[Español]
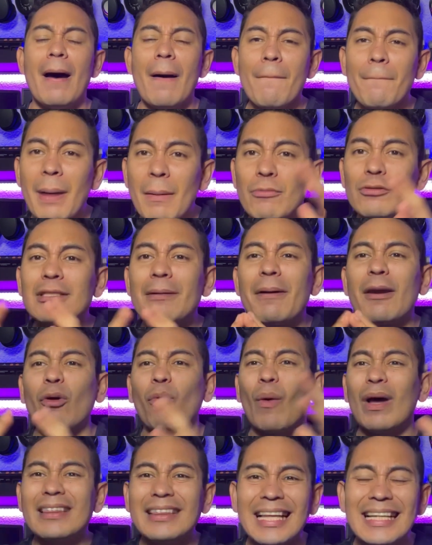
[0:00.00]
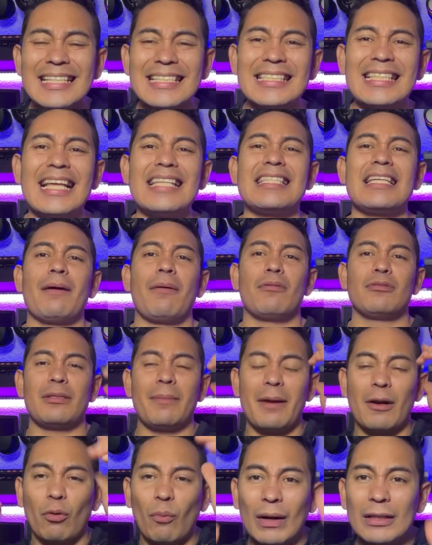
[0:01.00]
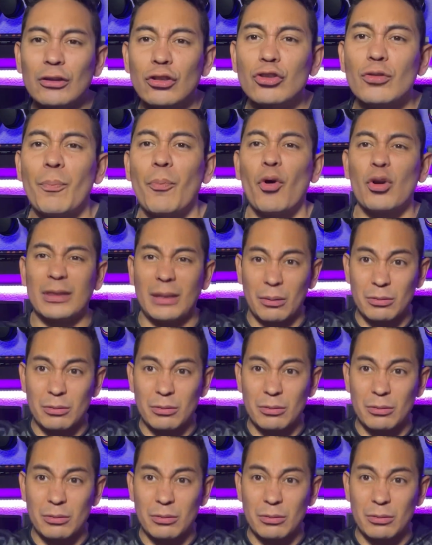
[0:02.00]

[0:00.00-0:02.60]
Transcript: Vamos a ver cuánta distancia, vamos a ver cuánto soporta,